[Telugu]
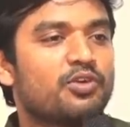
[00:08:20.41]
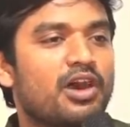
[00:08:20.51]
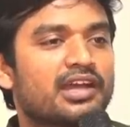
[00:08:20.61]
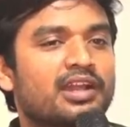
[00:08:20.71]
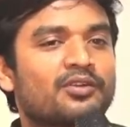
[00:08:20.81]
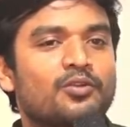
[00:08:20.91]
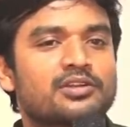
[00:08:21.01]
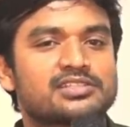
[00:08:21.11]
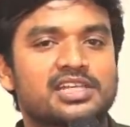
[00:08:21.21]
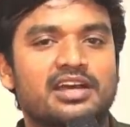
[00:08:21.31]
వారానికి
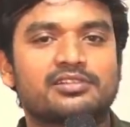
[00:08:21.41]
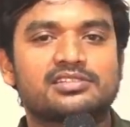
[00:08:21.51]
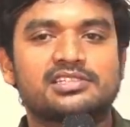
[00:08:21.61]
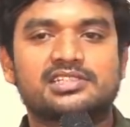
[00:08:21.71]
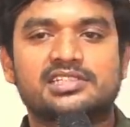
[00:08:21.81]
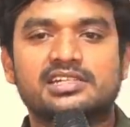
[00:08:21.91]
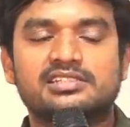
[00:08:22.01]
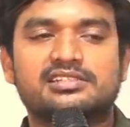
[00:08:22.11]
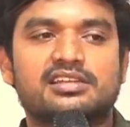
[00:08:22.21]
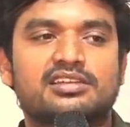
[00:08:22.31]
ఒకసారి వచ్చి
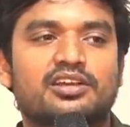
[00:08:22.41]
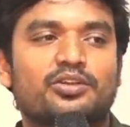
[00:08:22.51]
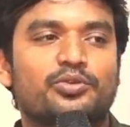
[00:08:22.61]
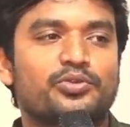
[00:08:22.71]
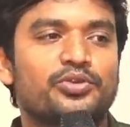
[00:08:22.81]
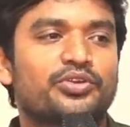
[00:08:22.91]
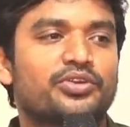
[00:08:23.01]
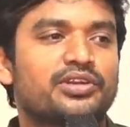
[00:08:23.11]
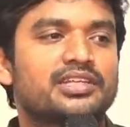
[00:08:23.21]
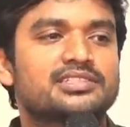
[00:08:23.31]
ట్రెడిషనల్గా
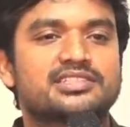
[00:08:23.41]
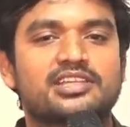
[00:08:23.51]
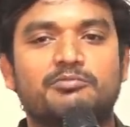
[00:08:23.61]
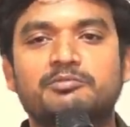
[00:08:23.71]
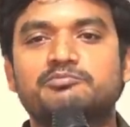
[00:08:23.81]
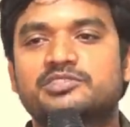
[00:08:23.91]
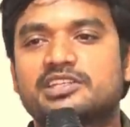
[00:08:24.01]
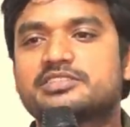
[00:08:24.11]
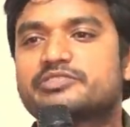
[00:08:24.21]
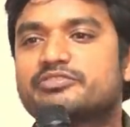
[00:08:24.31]
కూడుకొని సమప్ చేసి